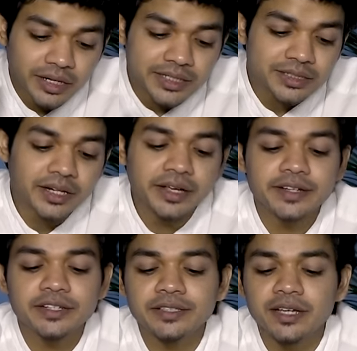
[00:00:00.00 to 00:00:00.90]
इस तरह
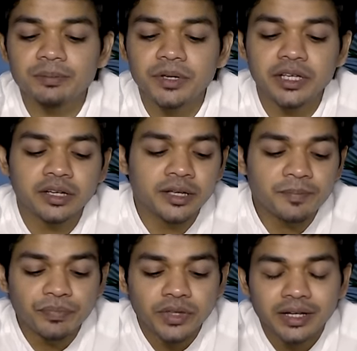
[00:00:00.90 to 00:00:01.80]
की चीज़ यहाँ पे की गई
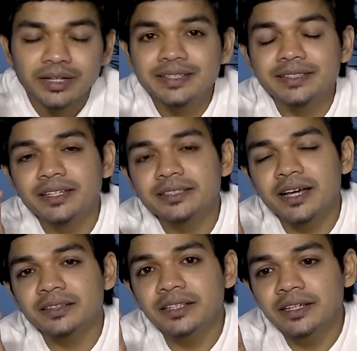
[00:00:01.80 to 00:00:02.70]
इसके
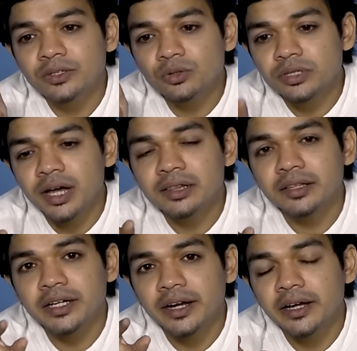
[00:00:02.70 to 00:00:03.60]
साथ ही ये जो साल
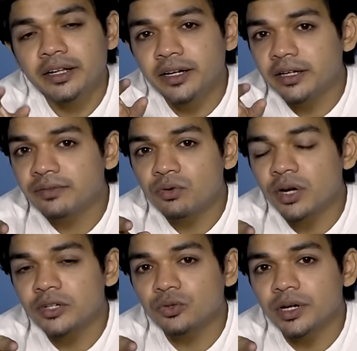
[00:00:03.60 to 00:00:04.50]
था ये 1984
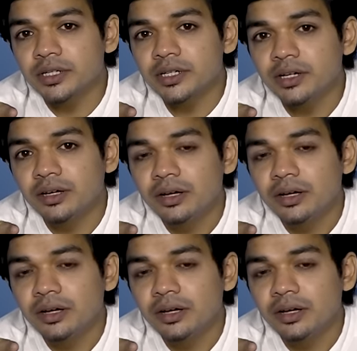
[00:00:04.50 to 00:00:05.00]
आ चुका था